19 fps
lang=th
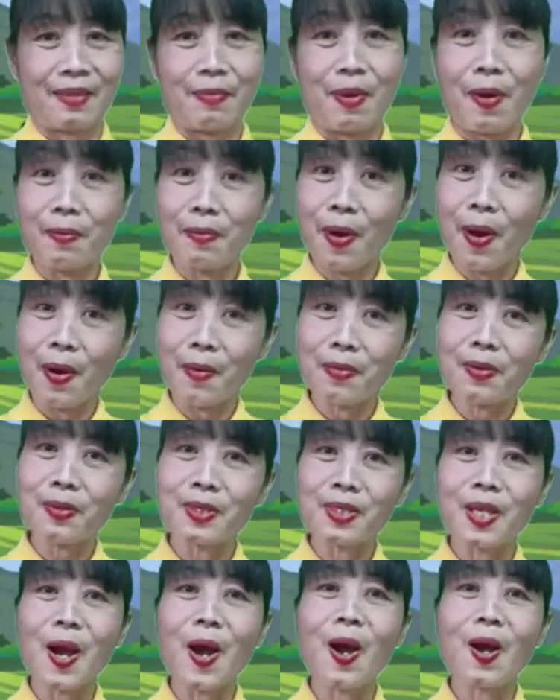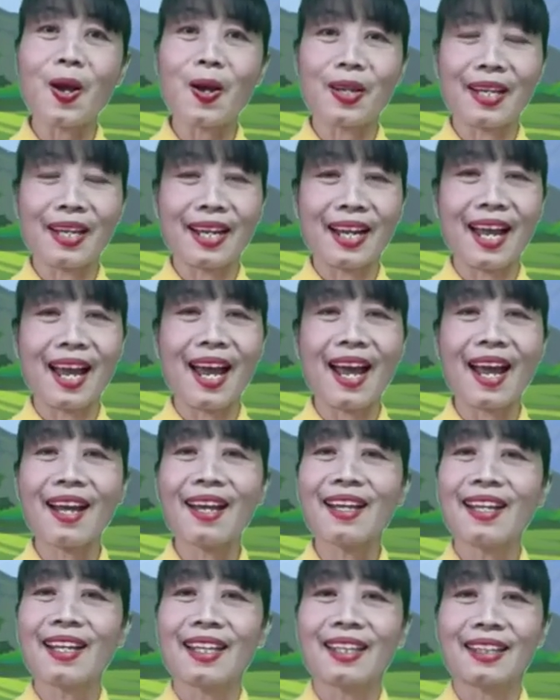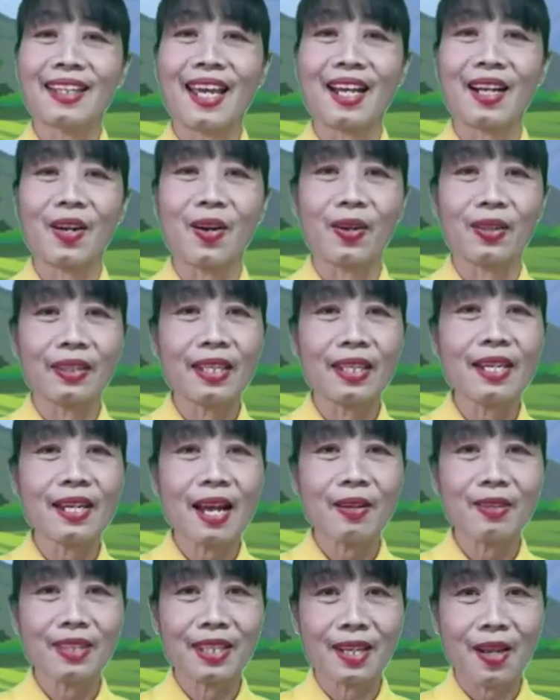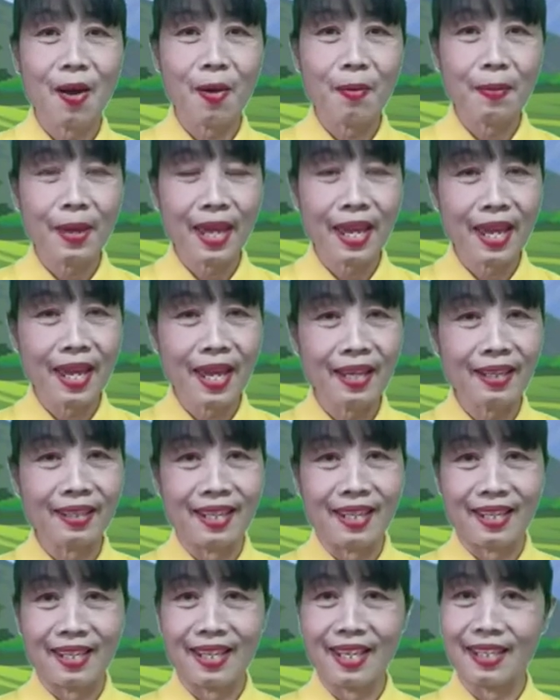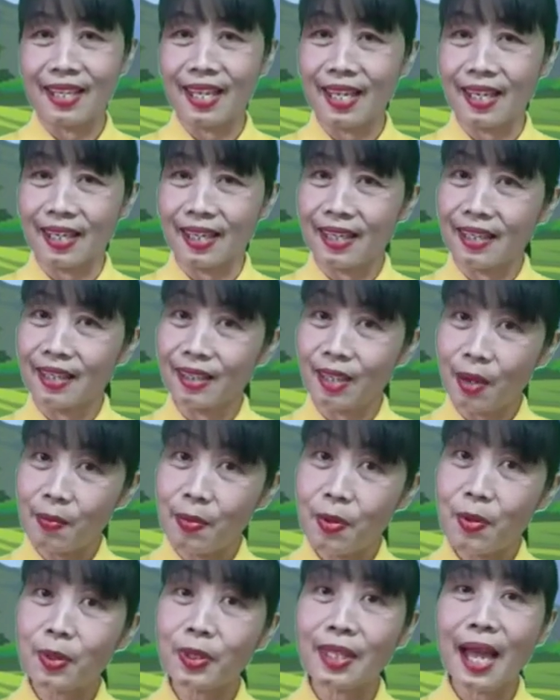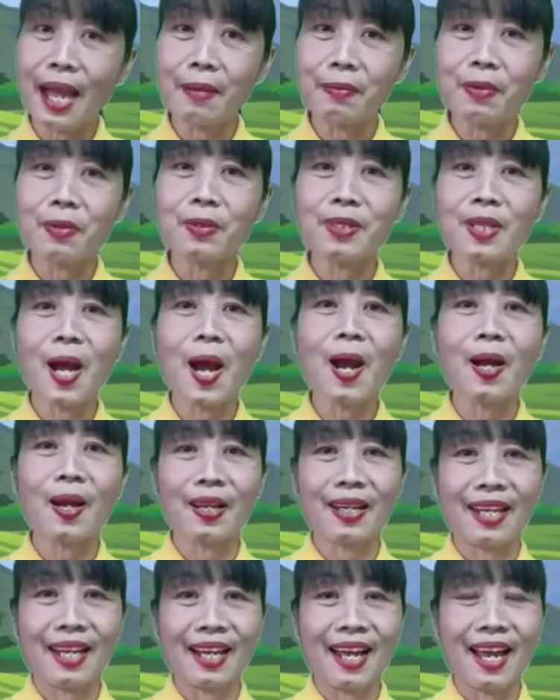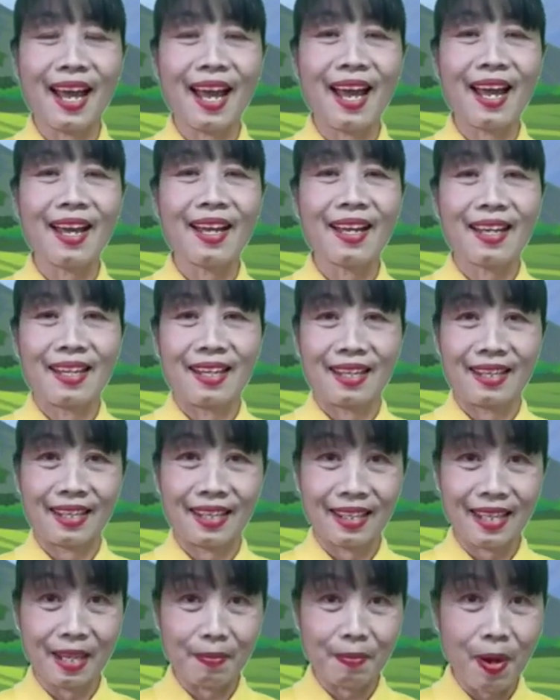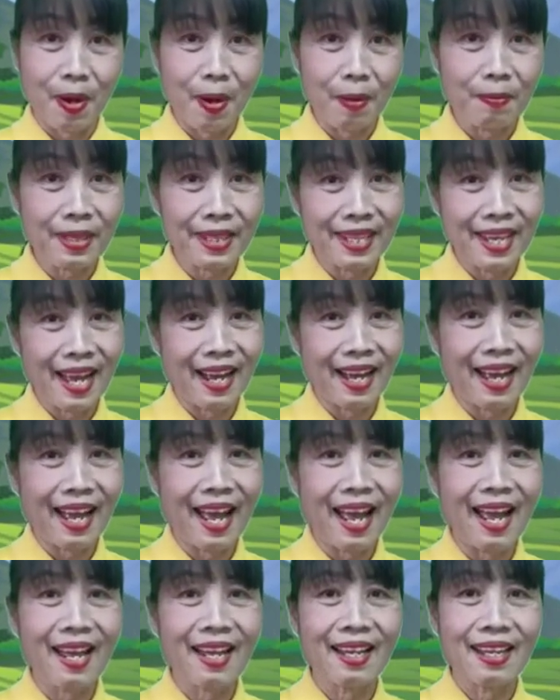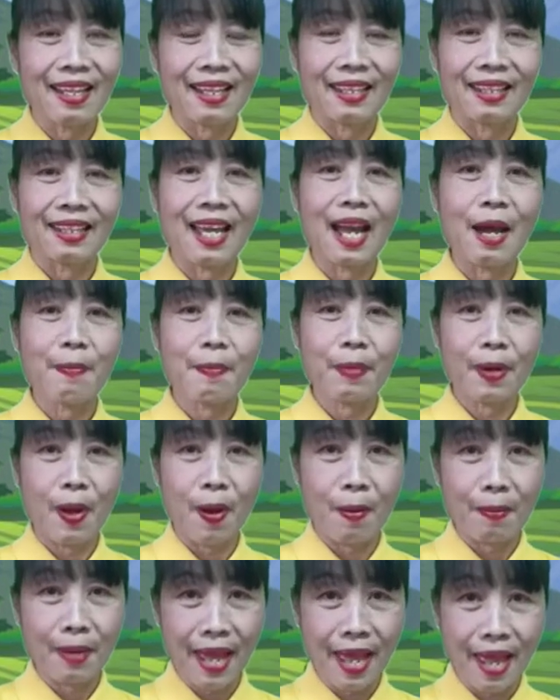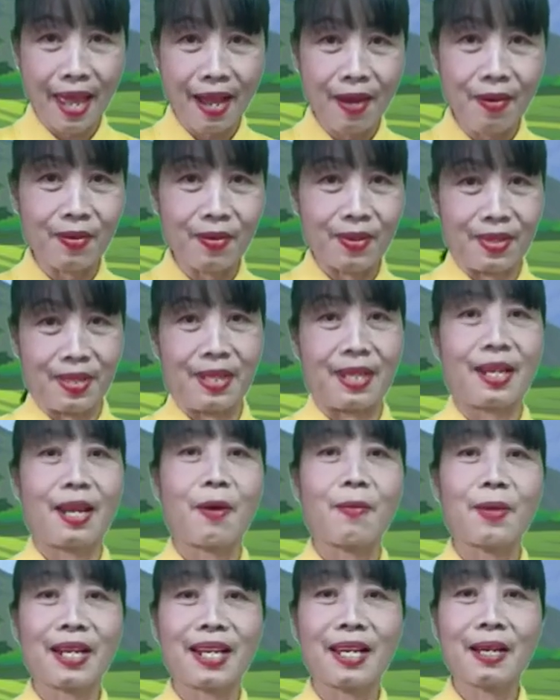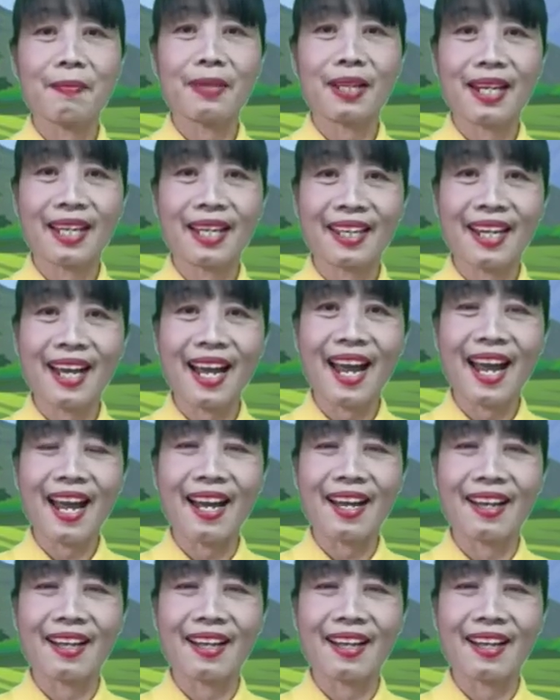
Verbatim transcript: พร้อมๆครูช่อก่อนนะคะ แต่ก่อนที่เราจะร้องเพลงเด็กๆต้องพูดตามครูช่อก่อนนะคะ เด็ก ๆ พร้อมหรือยังคะ ถ้าพร้อมแล้วเรามาเริ่มกันเลยค่ะ